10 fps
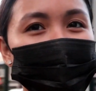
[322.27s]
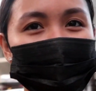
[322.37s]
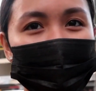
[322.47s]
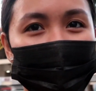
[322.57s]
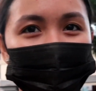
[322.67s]
ako
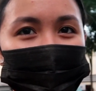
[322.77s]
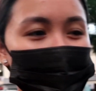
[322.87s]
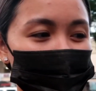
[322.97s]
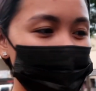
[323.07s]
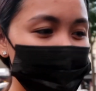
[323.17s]
safe. So,
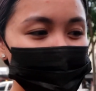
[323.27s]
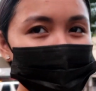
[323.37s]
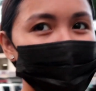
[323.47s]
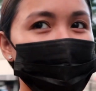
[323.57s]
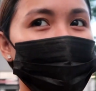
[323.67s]

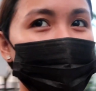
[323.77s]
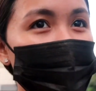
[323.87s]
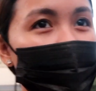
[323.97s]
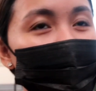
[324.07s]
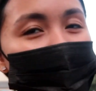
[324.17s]
hindi
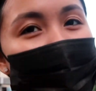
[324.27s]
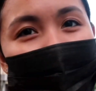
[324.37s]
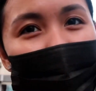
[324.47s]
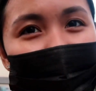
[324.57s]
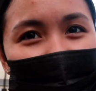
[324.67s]
ako
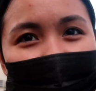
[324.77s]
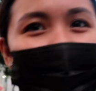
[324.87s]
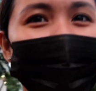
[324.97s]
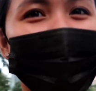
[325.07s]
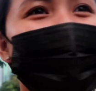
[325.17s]
magbabike
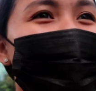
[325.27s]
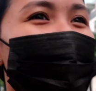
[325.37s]
today.